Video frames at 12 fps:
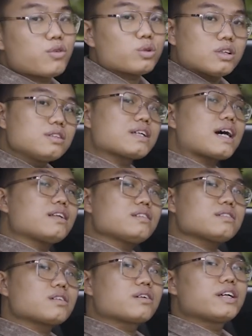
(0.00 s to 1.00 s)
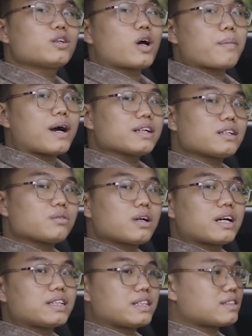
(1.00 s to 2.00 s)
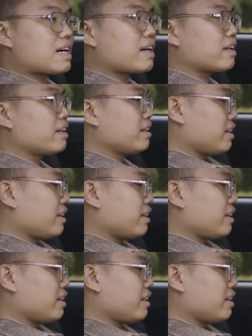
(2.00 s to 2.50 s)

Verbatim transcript: phút thư giãn cực kỳ thoải mái trong hành trình dài